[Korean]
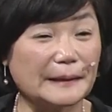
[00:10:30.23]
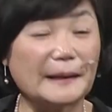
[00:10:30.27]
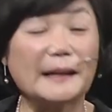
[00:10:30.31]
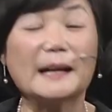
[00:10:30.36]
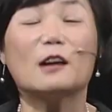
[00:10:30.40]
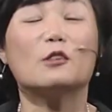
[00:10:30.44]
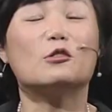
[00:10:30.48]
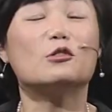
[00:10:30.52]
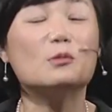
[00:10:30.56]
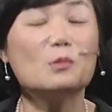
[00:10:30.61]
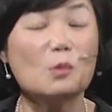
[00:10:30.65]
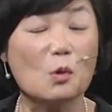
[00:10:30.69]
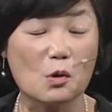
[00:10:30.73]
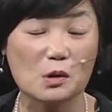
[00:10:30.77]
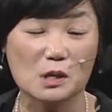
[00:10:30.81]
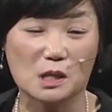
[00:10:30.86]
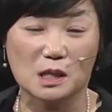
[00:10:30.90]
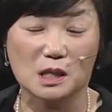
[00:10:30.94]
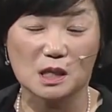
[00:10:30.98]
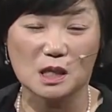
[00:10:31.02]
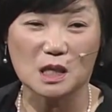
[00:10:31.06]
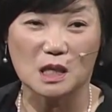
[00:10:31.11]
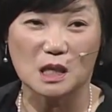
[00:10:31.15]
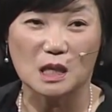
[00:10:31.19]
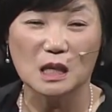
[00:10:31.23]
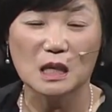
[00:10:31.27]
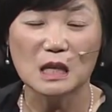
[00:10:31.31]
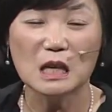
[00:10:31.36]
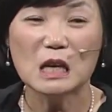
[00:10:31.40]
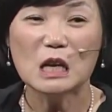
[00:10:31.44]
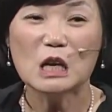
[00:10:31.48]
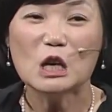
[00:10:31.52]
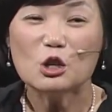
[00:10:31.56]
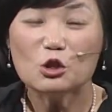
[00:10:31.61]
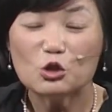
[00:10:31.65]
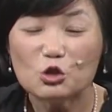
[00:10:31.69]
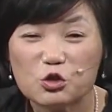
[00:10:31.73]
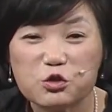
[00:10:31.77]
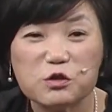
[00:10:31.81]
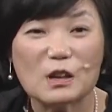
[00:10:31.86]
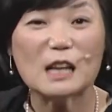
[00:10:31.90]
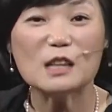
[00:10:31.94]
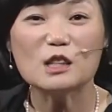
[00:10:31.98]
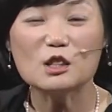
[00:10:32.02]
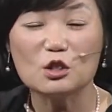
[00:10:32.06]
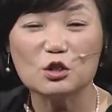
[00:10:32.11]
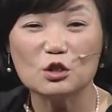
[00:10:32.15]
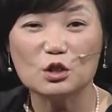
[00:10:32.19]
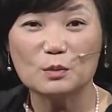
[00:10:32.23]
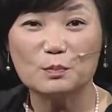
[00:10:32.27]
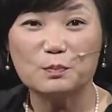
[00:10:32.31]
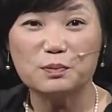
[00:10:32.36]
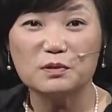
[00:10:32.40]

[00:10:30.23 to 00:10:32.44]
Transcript: 내가 꿈을 혹시 주관식으로